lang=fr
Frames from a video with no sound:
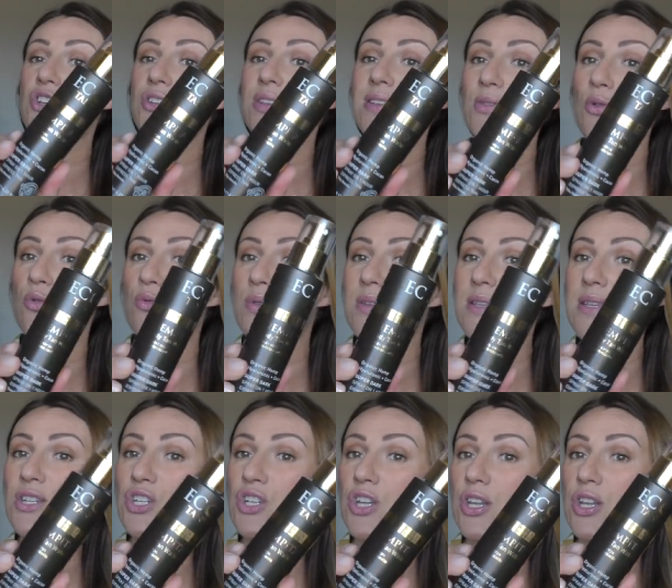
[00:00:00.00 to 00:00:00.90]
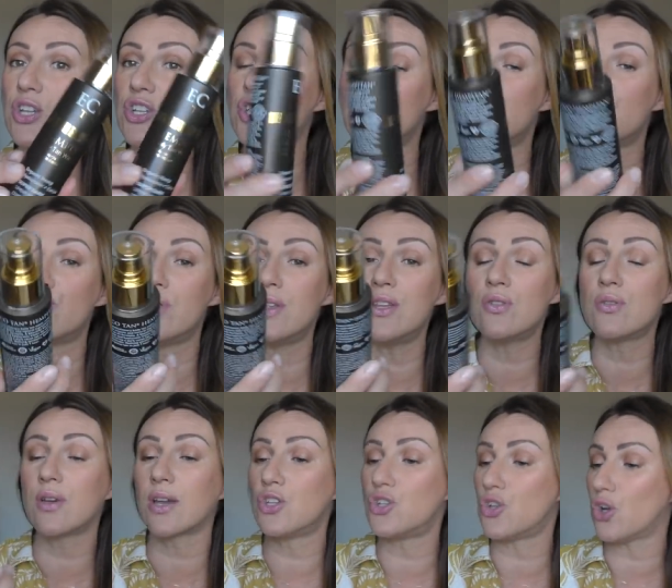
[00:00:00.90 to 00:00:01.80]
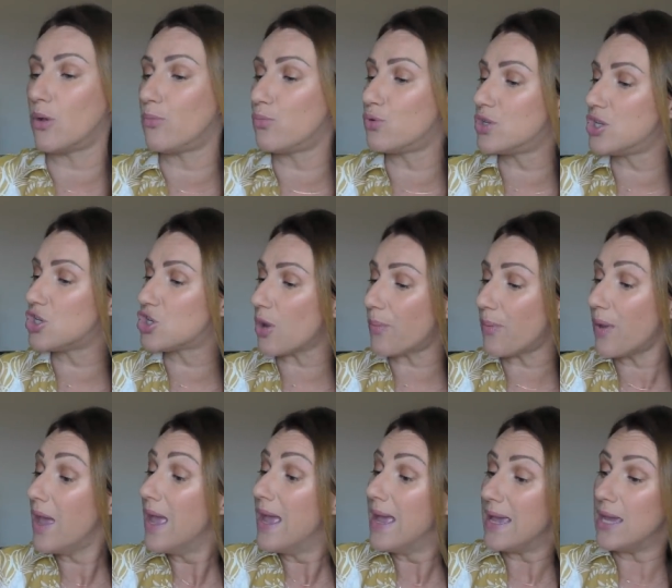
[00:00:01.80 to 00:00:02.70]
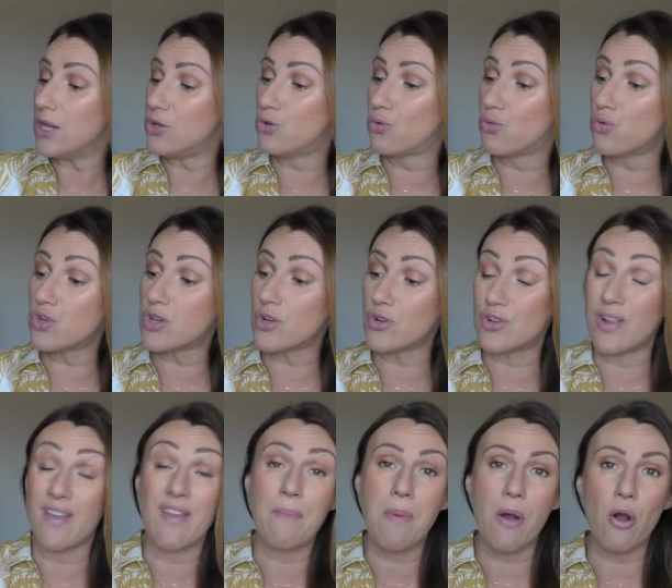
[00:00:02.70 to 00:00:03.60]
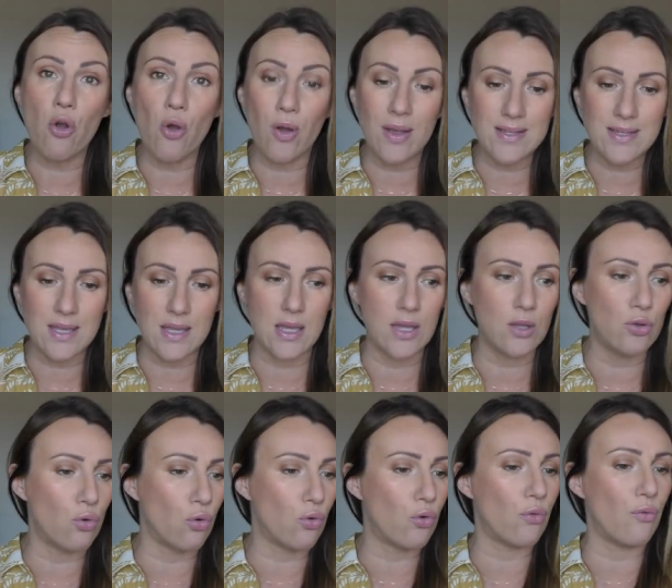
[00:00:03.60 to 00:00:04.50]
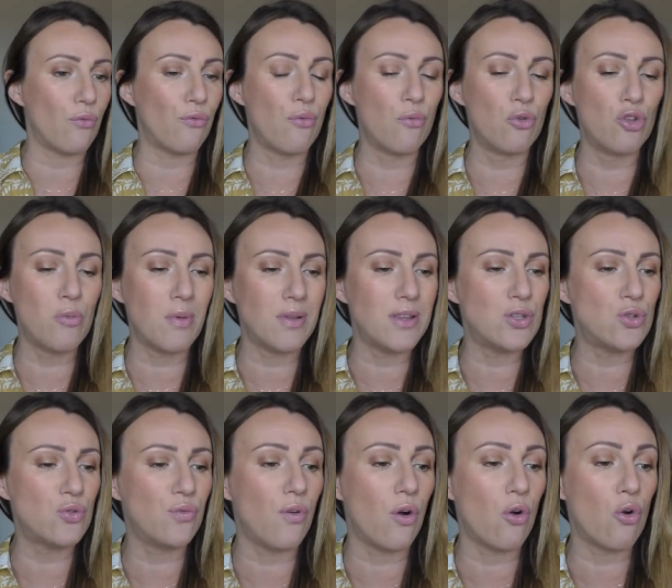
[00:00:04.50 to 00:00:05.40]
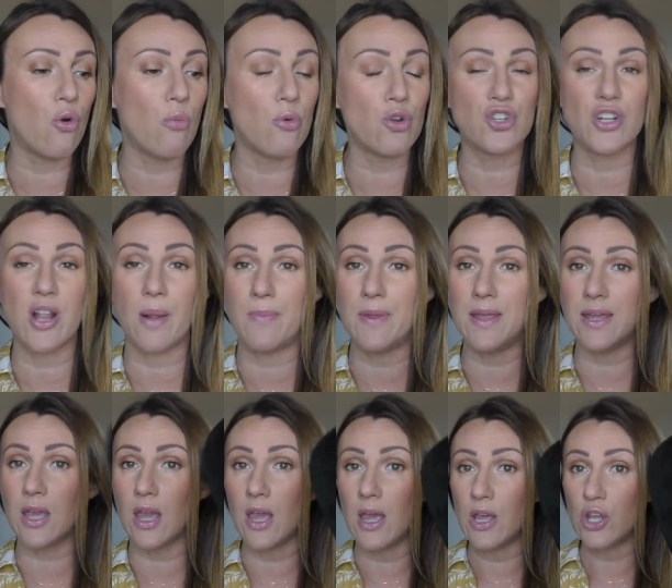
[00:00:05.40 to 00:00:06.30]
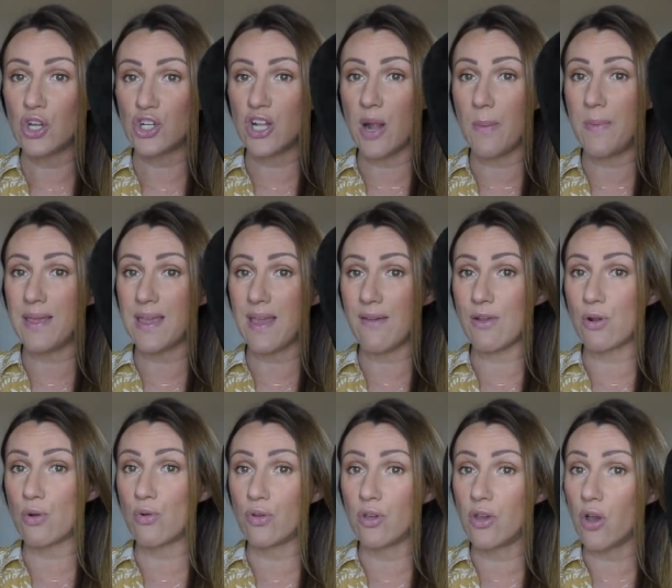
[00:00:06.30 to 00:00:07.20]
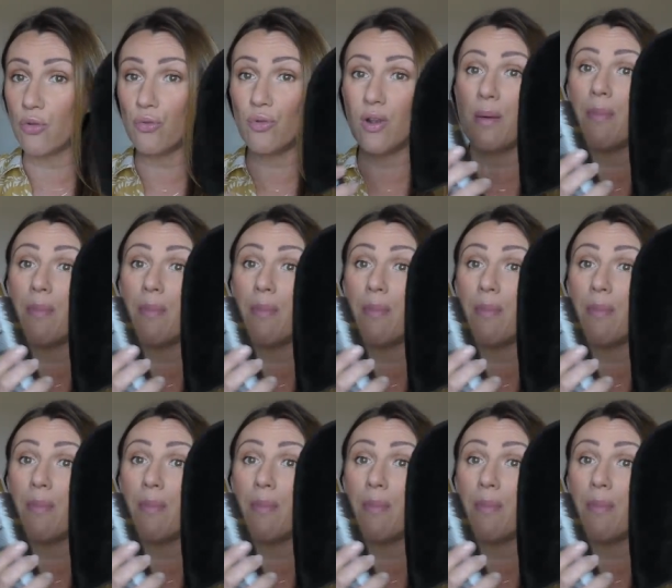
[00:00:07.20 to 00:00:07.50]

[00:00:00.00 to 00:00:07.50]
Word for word: acheté celui-ci chez, chez, Julie, ce Green Jungle Beauty Shop, et du coup, je ne l'avais pas encore essayé. Donc vous me demandez souvent comment je l'applique. Je l'applique avec le gant de